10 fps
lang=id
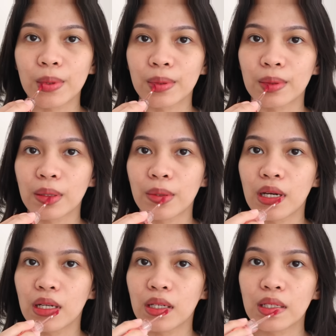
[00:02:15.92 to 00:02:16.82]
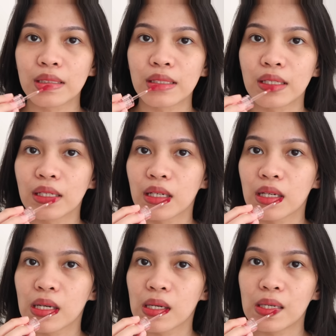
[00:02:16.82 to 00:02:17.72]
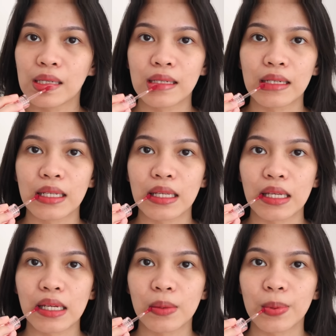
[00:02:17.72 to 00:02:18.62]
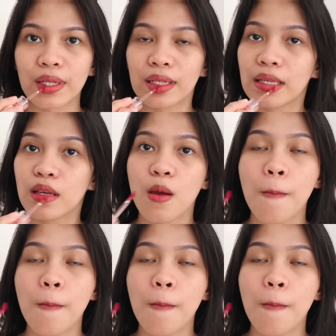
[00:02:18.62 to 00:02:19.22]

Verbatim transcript: pas pertama kali launching nih aku pakai lagi